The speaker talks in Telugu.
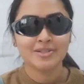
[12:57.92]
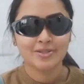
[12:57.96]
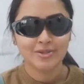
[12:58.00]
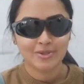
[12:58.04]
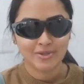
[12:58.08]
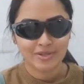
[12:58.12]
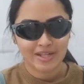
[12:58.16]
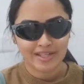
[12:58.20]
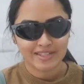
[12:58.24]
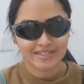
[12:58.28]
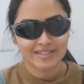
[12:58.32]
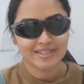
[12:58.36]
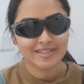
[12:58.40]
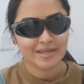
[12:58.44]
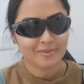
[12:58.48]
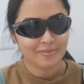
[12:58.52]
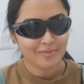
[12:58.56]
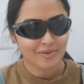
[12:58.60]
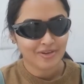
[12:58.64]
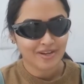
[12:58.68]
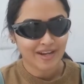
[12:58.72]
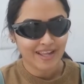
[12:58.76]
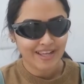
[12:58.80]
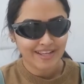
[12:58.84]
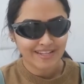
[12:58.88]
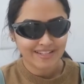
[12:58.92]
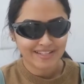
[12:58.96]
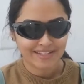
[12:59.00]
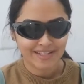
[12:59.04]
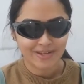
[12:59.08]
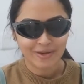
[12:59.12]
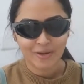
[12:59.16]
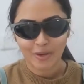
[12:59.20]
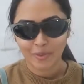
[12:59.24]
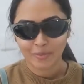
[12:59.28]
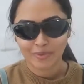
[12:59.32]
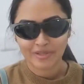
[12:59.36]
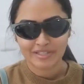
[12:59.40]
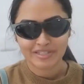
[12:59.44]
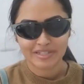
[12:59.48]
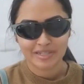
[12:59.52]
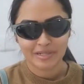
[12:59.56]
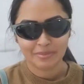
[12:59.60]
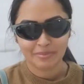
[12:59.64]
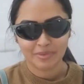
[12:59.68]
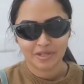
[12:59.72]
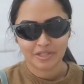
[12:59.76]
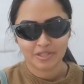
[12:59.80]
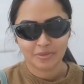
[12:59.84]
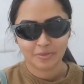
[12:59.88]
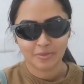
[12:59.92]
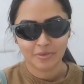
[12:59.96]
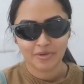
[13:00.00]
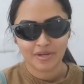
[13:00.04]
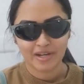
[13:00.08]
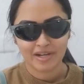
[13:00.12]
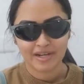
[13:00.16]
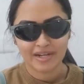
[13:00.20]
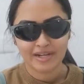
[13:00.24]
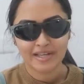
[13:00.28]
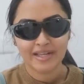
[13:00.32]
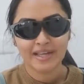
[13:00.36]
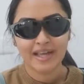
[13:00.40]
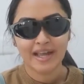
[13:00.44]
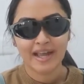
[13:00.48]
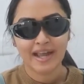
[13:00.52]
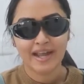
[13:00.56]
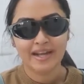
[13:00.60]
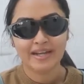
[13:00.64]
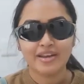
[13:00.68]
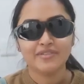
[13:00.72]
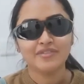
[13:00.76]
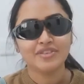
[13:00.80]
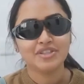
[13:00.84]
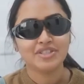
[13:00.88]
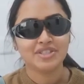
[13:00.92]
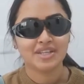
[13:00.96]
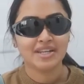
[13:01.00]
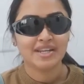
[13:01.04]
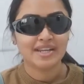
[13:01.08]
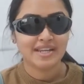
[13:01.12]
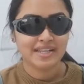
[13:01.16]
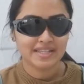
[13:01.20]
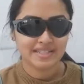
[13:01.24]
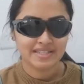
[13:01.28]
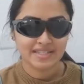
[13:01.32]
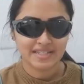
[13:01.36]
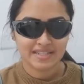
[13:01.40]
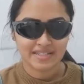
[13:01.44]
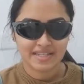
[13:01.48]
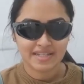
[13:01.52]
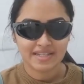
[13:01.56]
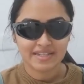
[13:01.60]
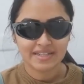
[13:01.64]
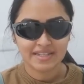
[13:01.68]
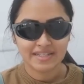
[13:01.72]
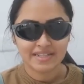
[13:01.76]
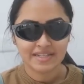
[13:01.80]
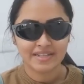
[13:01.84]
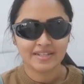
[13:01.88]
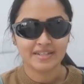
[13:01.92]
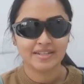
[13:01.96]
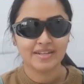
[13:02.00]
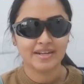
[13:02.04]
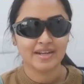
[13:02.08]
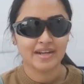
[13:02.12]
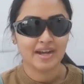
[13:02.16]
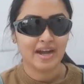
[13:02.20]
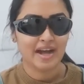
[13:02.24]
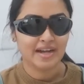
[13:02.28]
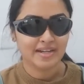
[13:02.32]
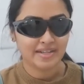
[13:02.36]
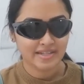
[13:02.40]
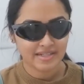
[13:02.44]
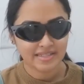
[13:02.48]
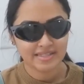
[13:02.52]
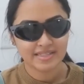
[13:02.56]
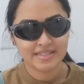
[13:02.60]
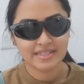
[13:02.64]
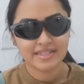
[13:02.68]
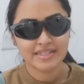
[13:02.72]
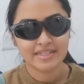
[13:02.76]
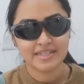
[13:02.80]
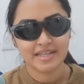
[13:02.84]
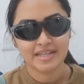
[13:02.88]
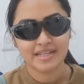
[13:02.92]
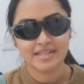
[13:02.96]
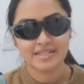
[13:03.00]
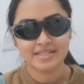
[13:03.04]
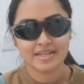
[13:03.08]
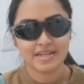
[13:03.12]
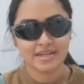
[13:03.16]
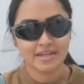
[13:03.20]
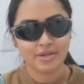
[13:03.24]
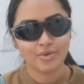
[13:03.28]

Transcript: సో నచ్చితే తప్పకుండా లైక్ చేయ కామెంట్ చేయడం మర్చిపోకండి ఎన్విజన్ లేజిక్ సెంటర్ అడ్రస్ డీటెయిల్స్